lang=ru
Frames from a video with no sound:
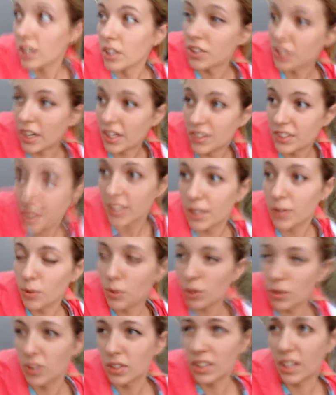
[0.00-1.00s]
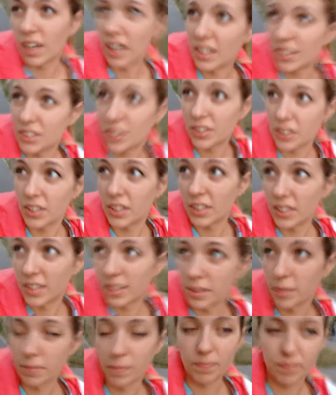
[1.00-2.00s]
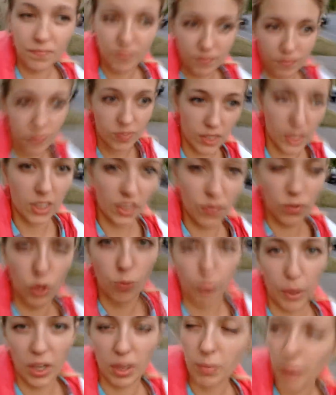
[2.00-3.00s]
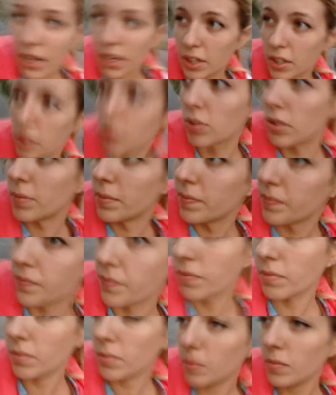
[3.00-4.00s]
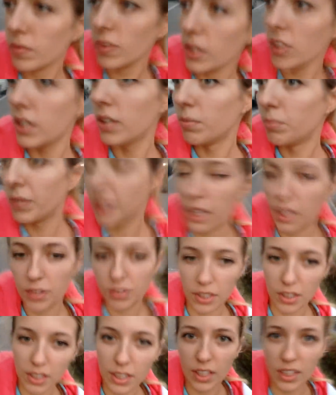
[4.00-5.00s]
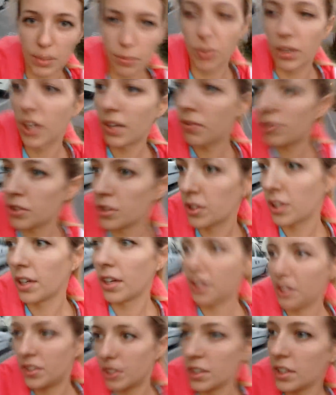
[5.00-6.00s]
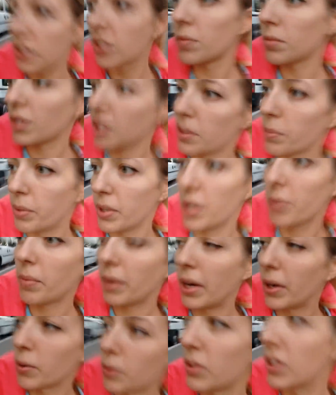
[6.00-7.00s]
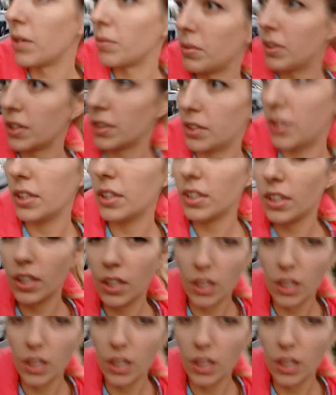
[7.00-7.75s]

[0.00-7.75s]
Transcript: Сейчас я иду искать э, свою парикмахерскую. У меня, как всегда, топографический кретинизм, я не понимаю, куда мне идти.